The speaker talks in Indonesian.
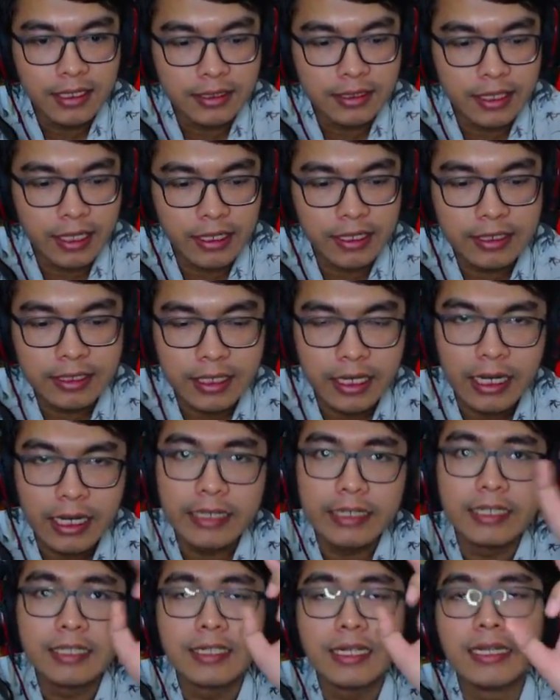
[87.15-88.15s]
Jadi
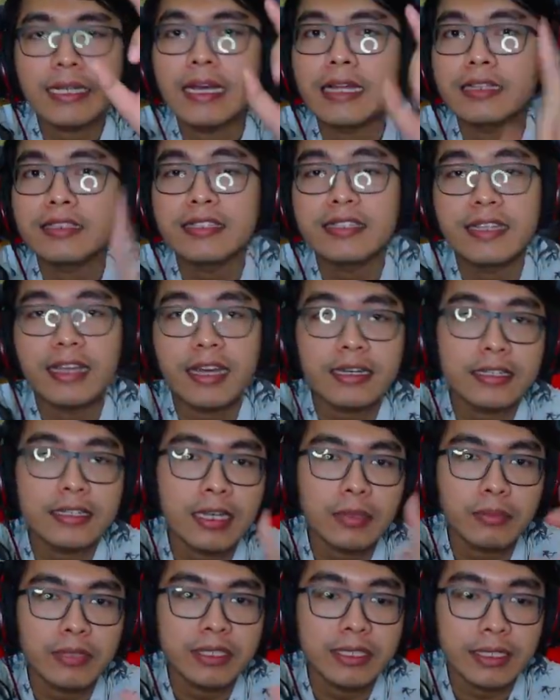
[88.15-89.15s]
sekarang kita gantian
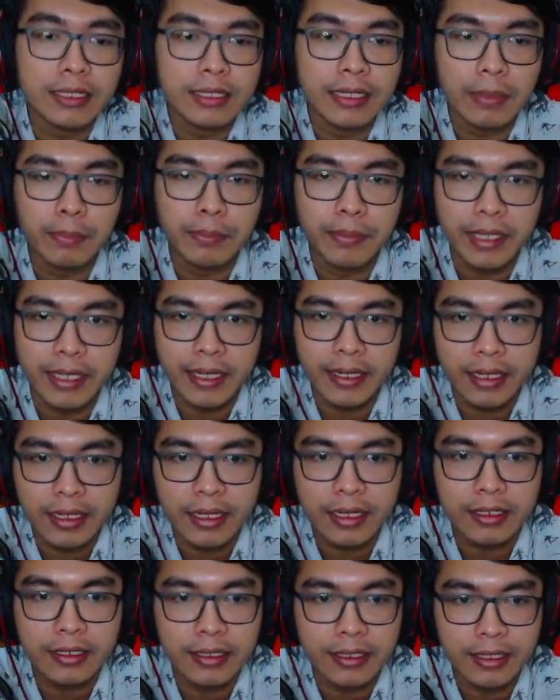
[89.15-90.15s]
yang menyergap
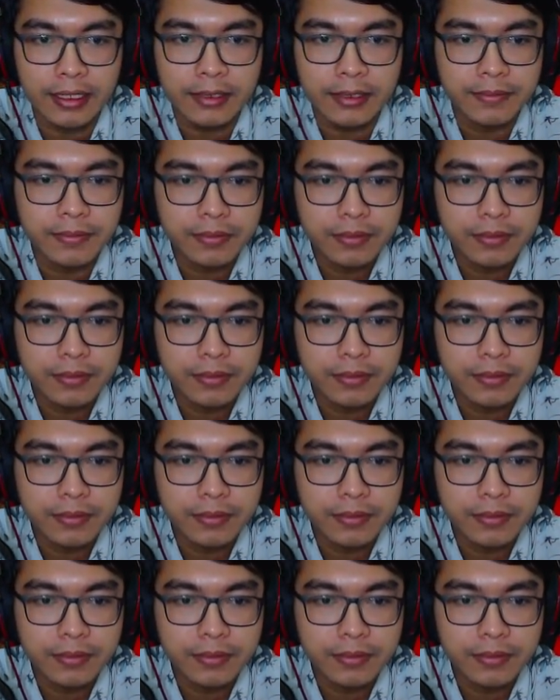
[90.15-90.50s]
mereka nih ya.